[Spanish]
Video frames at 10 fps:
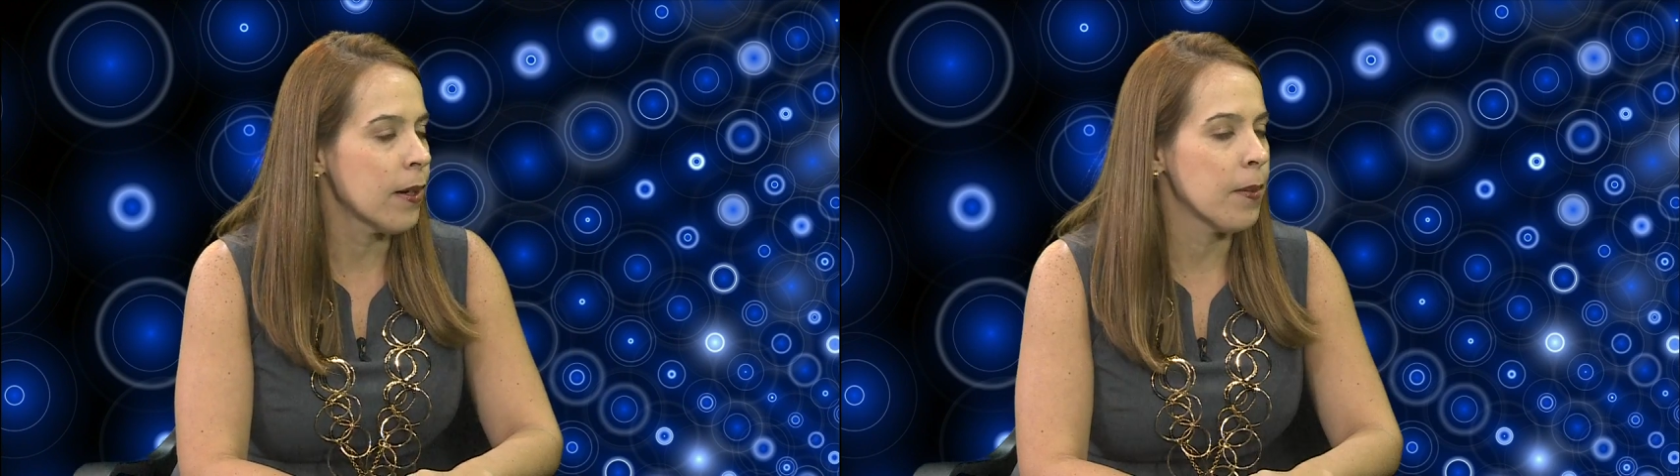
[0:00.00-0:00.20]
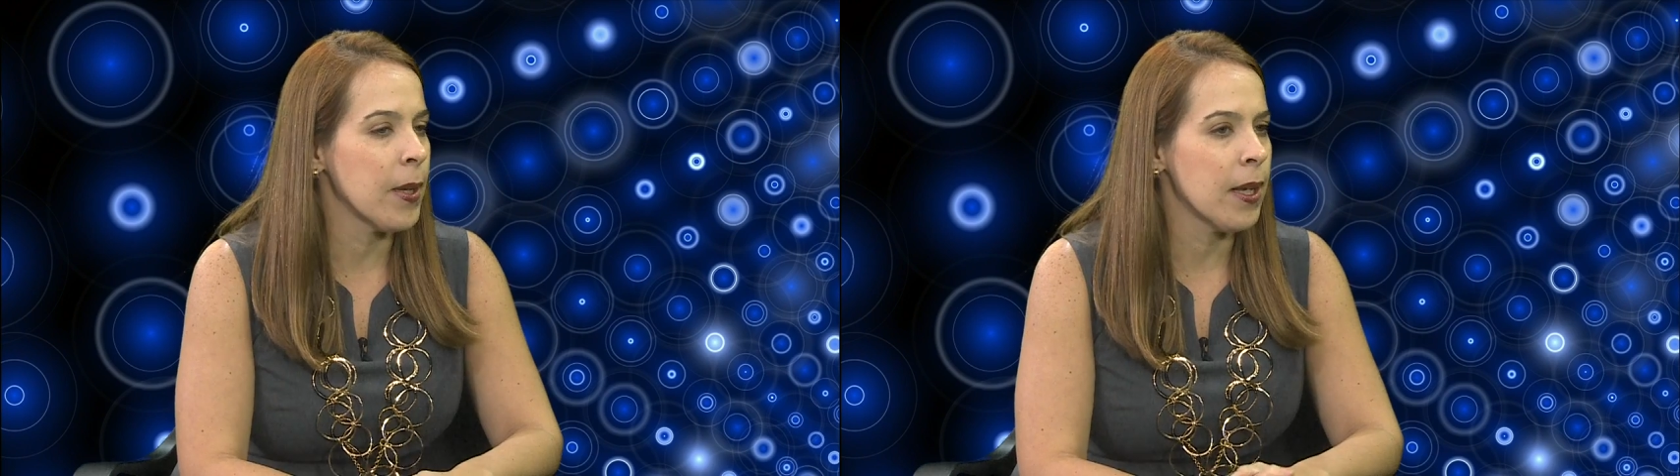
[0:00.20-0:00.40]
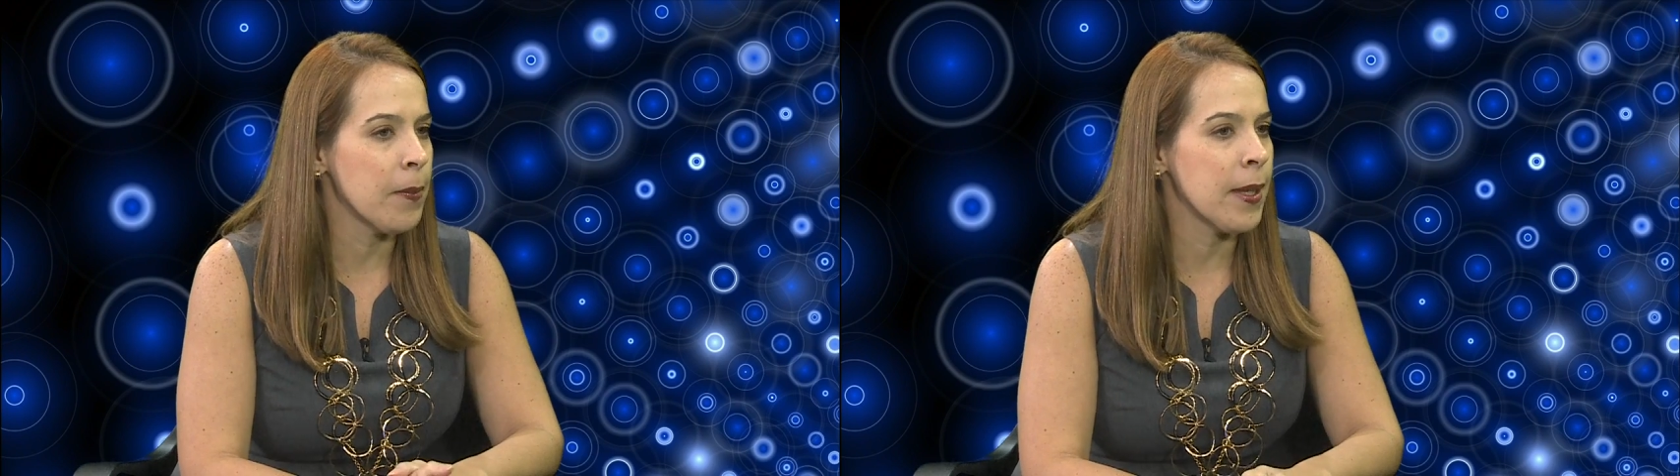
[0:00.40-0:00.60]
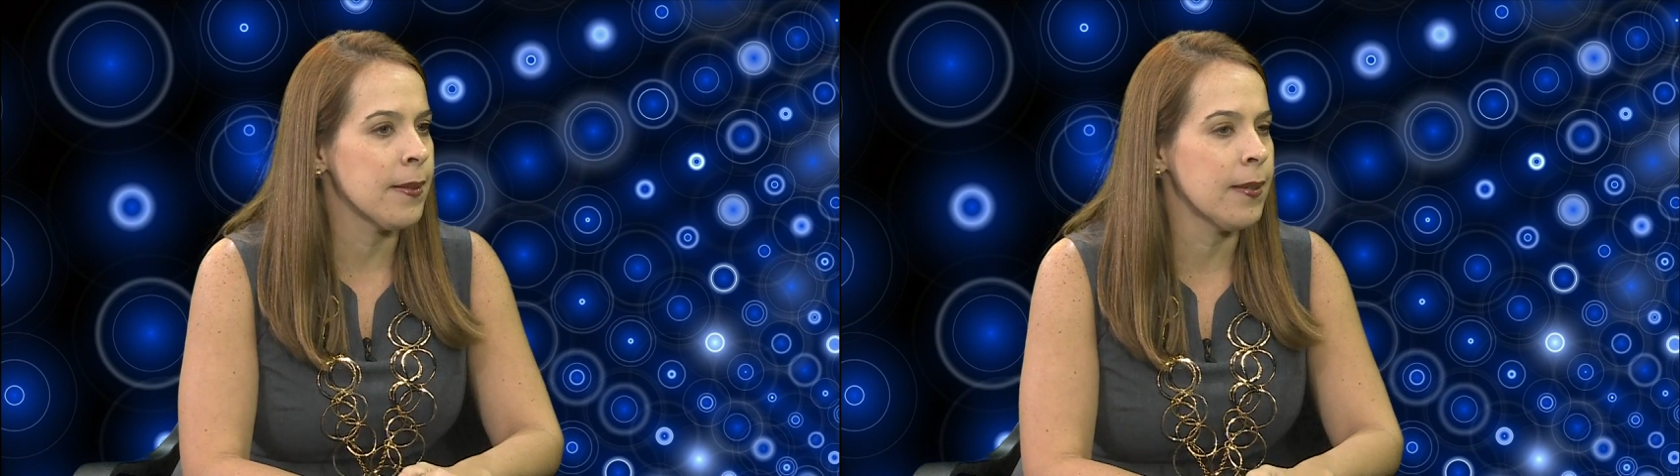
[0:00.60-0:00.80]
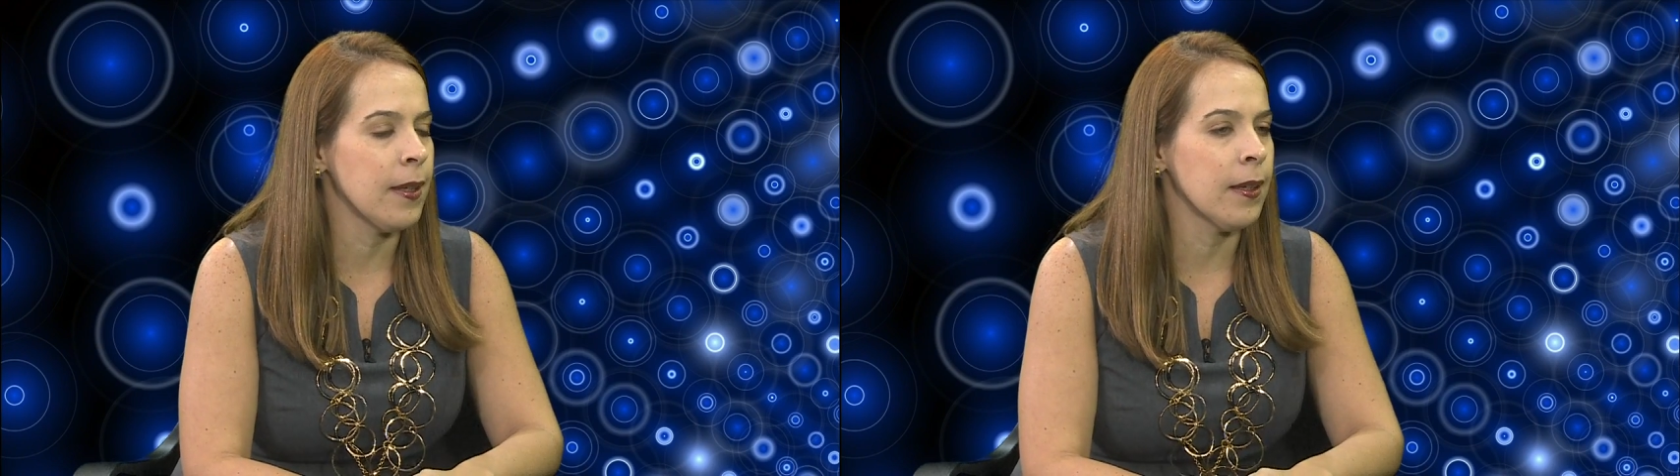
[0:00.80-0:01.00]
rama de la
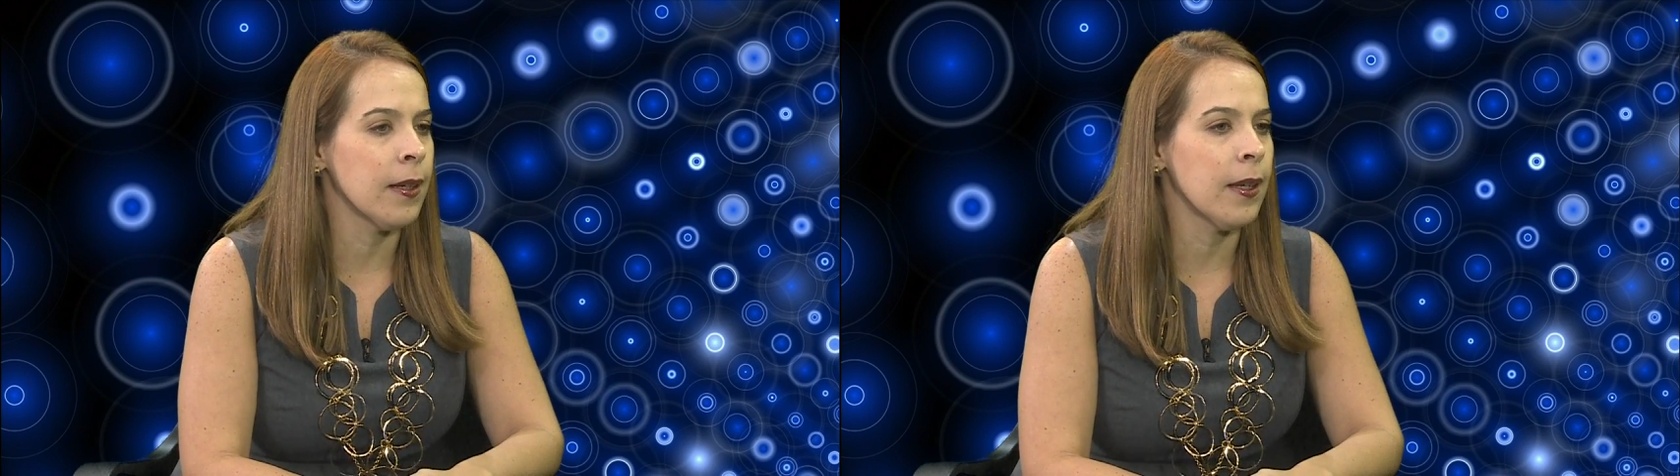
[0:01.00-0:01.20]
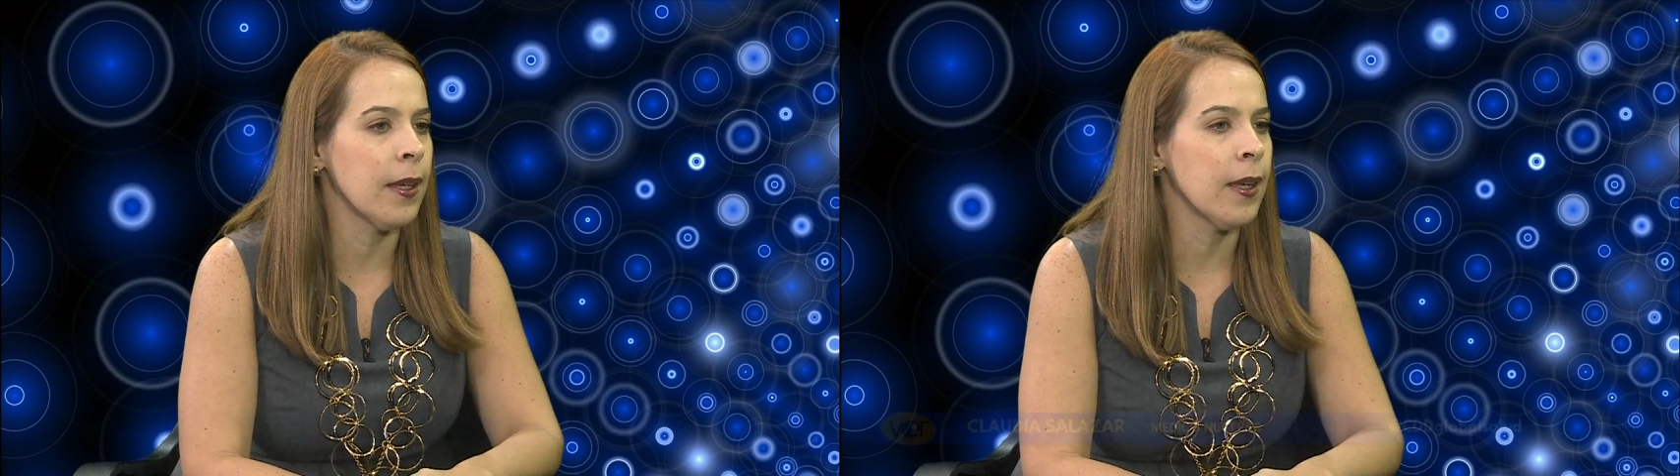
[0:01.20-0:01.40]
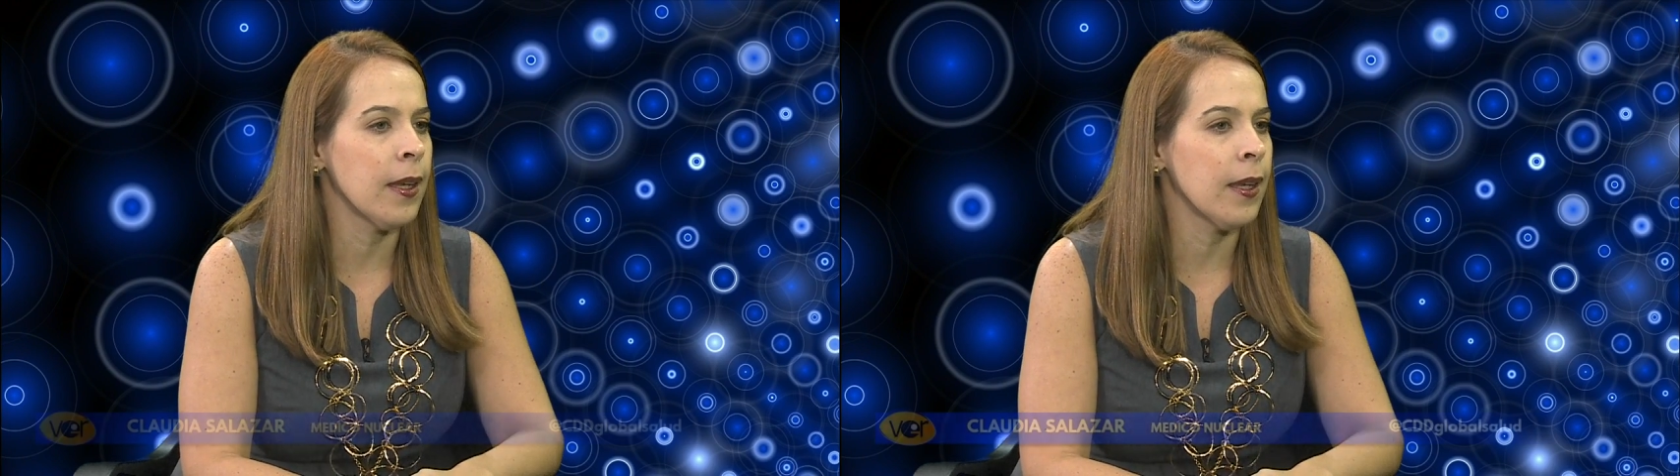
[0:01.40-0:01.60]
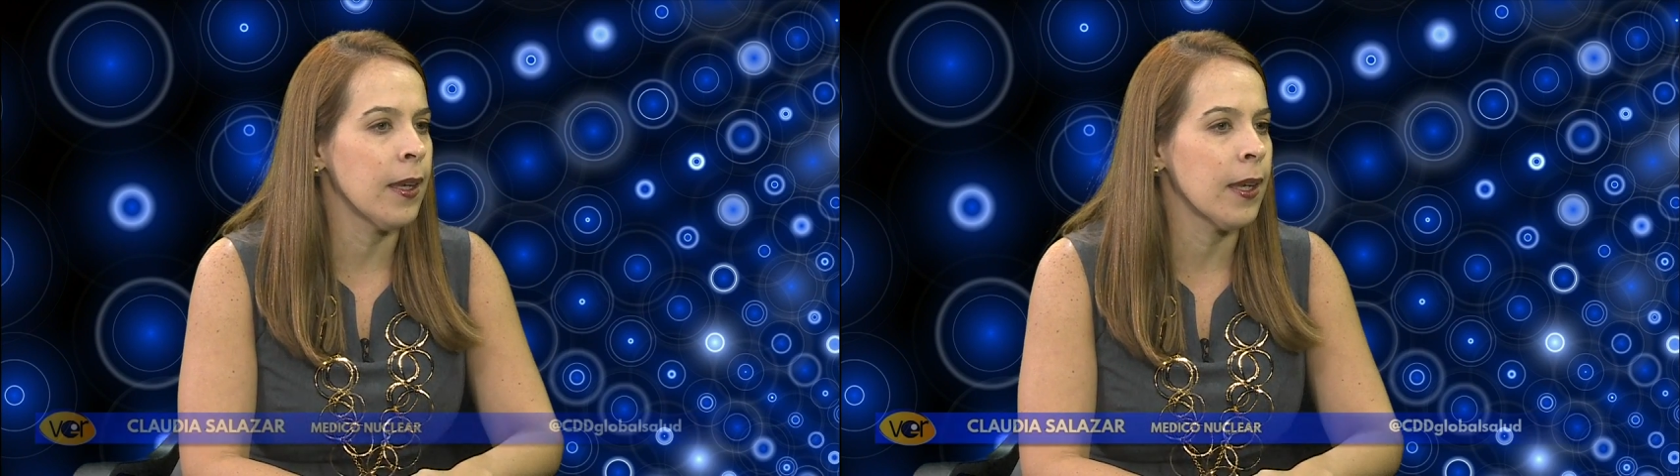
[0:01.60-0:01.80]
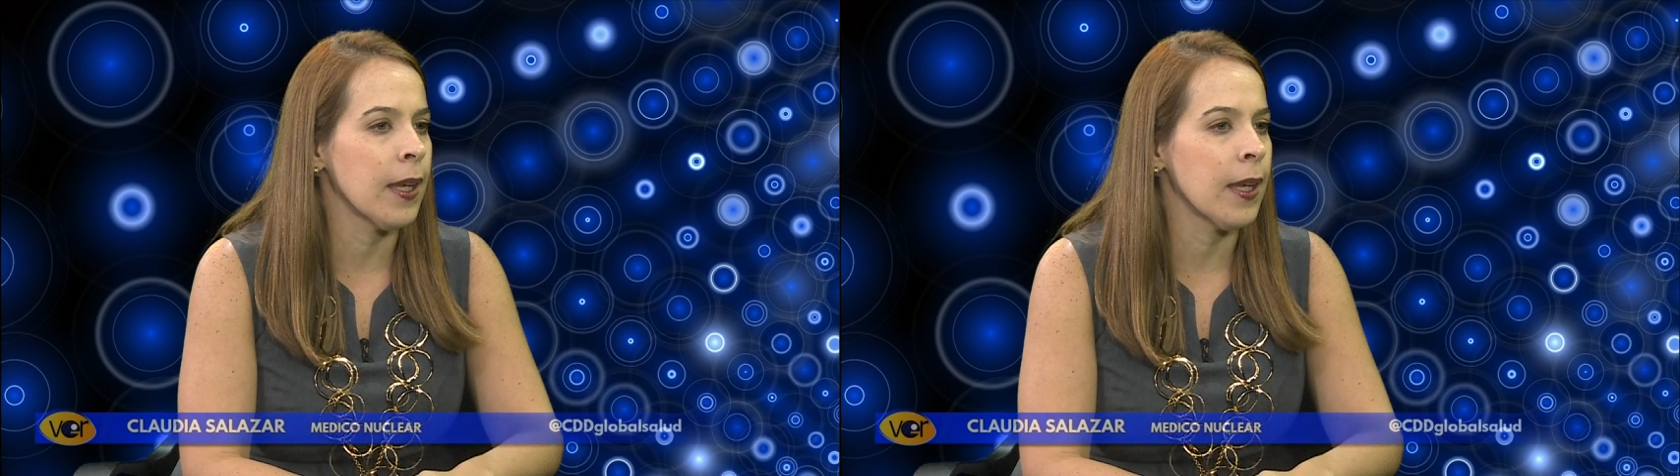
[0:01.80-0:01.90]
medicina eh,